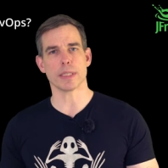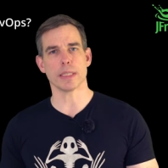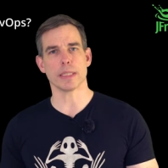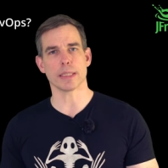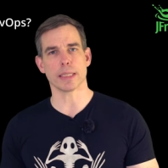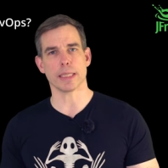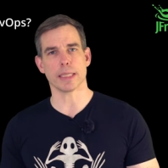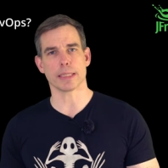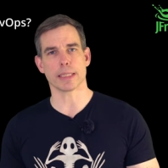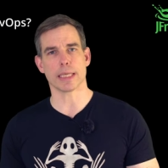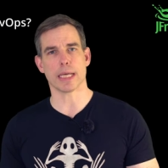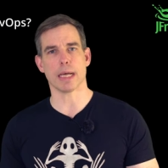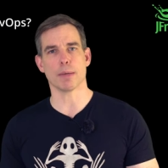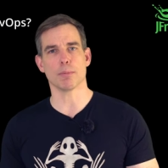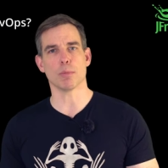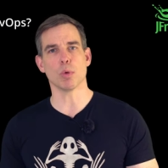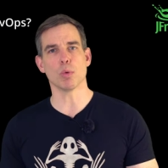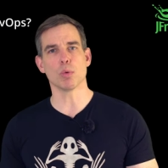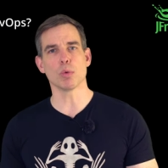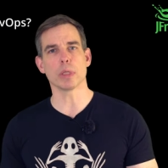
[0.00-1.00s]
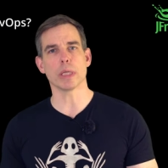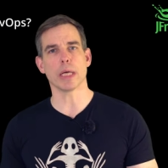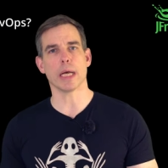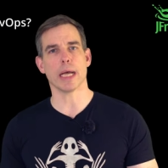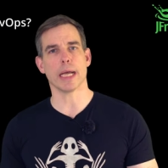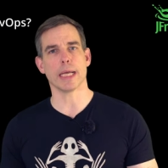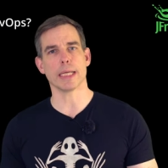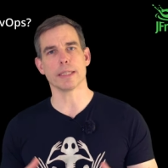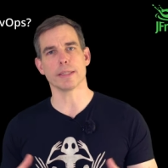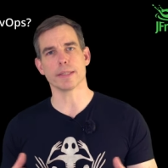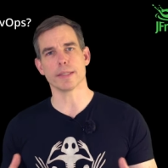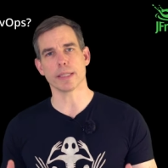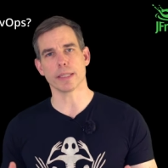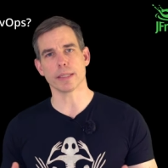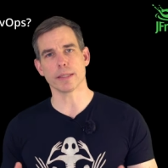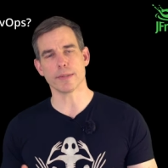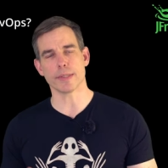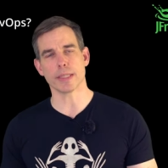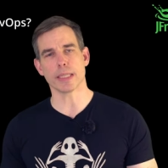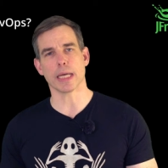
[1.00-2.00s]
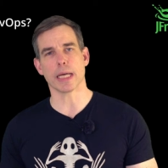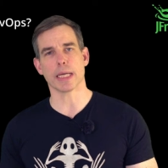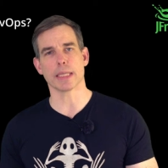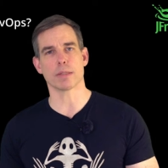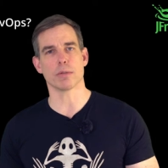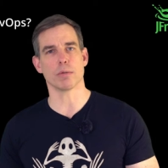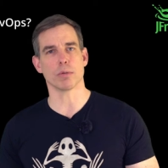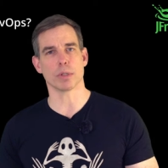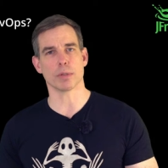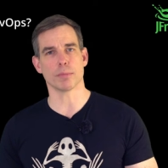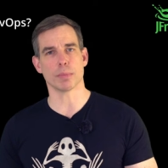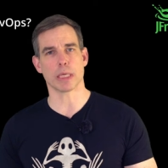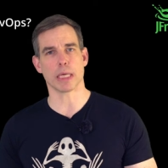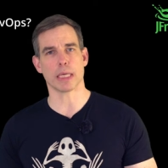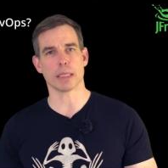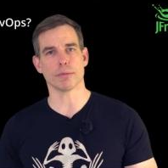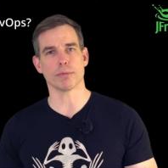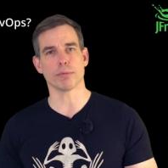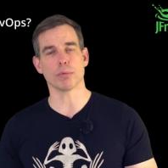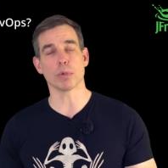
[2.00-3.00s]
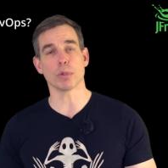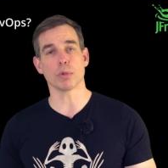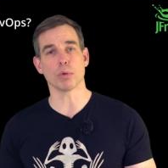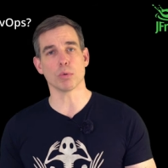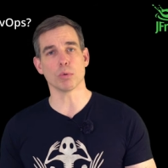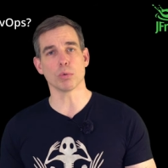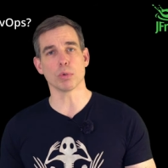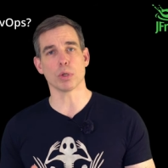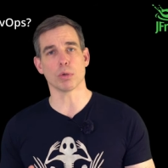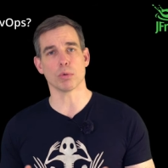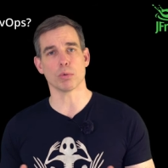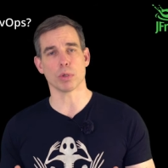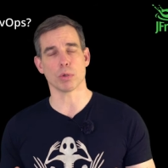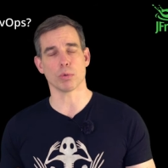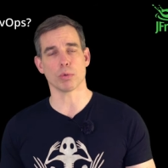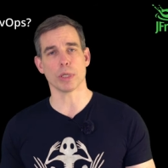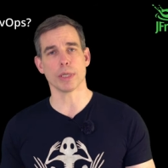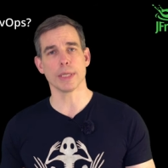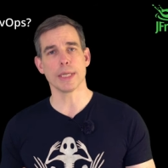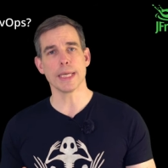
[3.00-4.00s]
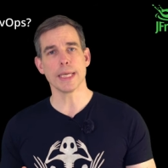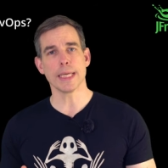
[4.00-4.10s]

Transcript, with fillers: Internet kam oder eine Sicherheitslücke bekannt wurde oder, oder, oder,